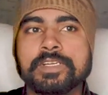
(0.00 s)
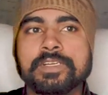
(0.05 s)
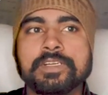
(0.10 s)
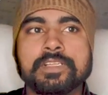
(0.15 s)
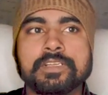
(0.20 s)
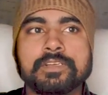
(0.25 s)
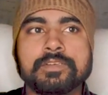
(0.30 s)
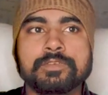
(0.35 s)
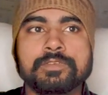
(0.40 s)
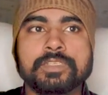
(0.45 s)

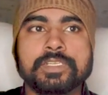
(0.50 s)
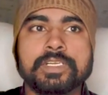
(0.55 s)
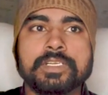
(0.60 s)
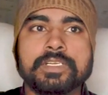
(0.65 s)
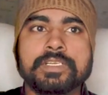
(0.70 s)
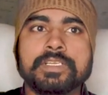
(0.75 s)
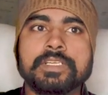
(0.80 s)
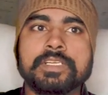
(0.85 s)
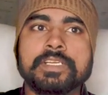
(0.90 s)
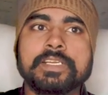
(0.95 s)
पेंटर
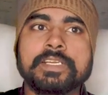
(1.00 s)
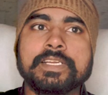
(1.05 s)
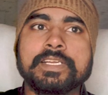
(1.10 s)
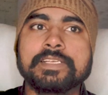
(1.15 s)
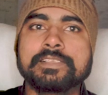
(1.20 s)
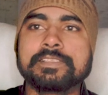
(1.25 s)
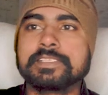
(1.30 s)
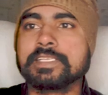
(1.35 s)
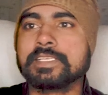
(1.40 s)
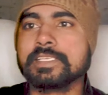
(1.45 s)
होता
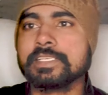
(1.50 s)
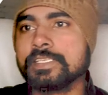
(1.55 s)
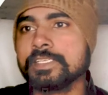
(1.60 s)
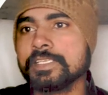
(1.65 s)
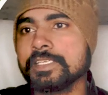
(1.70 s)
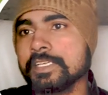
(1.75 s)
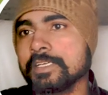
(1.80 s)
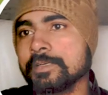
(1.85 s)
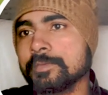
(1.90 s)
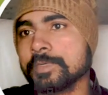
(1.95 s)
है ऐसे ही
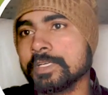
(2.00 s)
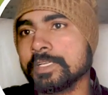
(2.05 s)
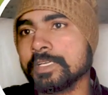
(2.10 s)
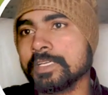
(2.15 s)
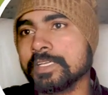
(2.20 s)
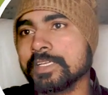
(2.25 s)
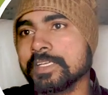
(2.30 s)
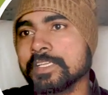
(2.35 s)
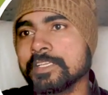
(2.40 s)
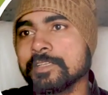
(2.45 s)
ये
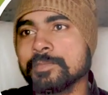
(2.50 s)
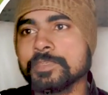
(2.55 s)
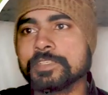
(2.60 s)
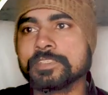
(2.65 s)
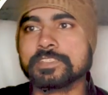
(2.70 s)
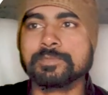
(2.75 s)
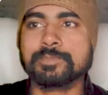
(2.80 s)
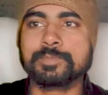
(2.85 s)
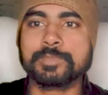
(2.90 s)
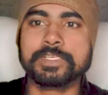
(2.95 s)
हमारा
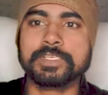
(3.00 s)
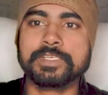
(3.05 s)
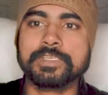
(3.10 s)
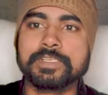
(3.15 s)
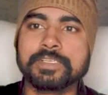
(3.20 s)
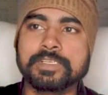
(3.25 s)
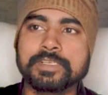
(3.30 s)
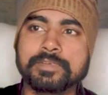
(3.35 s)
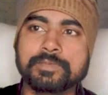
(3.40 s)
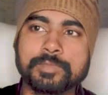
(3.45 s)
एनिमेशन
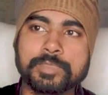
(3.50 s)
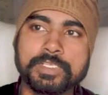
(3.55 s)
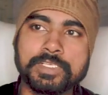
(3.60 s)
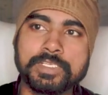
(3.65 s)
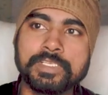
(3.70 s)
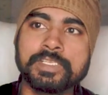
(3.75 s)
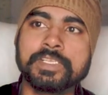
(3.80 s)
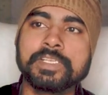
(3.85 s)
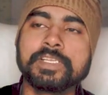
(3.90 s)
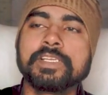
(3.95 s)
पेंटर
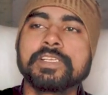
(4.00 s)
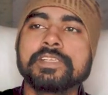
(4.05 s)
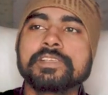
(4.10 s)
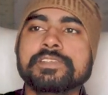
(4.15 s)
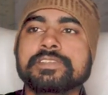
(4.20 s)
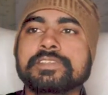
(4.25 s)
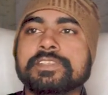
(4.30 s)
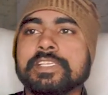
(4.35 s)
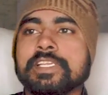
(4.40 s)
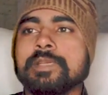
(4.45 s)
भी
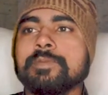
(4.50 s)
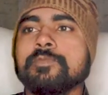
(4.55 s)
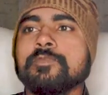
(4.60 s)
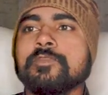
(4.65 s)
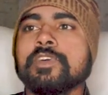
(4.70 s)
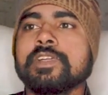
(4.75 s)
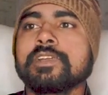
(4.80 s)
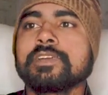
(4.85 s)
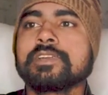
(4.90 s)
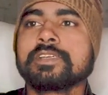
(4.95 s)

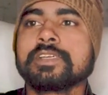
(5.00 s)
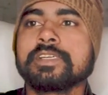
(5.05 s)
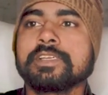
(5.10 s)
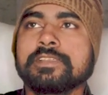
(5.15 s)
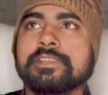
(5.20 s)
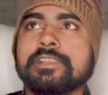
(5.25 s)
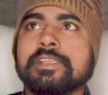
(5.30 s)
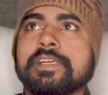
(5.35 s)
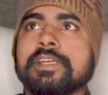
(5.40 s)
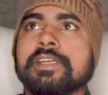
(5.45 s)
सेम वर्क
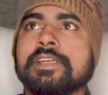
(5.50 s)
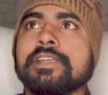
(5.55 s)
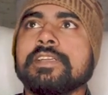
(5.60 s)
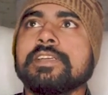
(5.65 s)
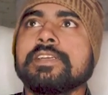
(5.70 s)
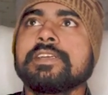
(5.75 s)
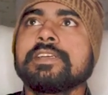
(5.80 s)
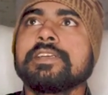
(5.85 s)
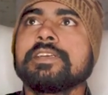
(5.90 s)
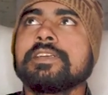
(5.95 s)
करता है
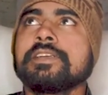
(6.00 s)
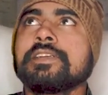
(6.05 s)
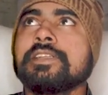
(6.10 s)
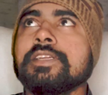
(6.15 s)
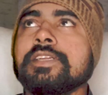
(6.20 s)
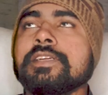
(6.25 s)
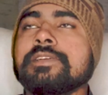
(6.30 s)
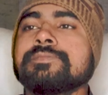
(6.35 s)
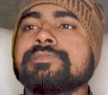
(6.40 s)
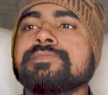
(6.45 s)

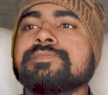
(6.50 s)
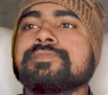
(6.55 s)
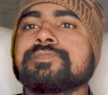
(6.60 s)
ठीक है